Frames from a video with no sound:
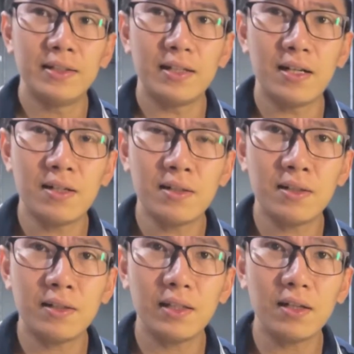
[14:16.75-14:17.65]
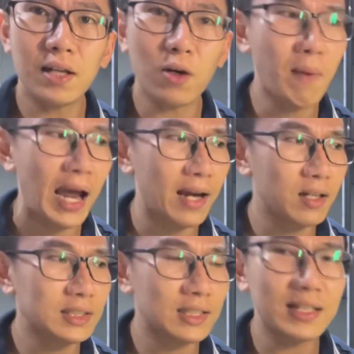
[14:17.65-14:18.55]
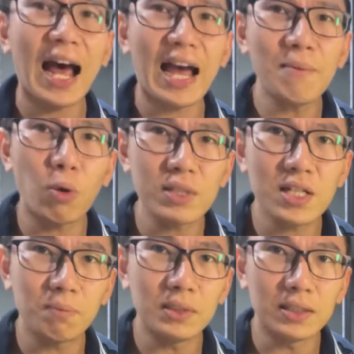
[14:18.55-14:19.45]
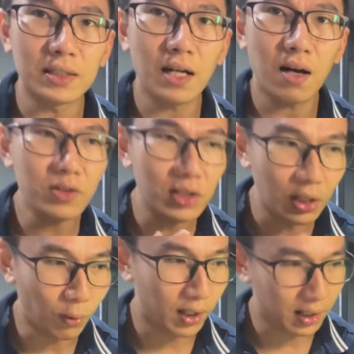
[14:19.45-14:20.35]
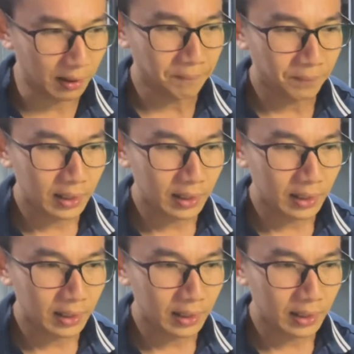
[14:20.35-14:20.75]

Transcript: đó thì cơ thể của bạn nó sẽ tải một cái trọng lượng nó nhiều hơn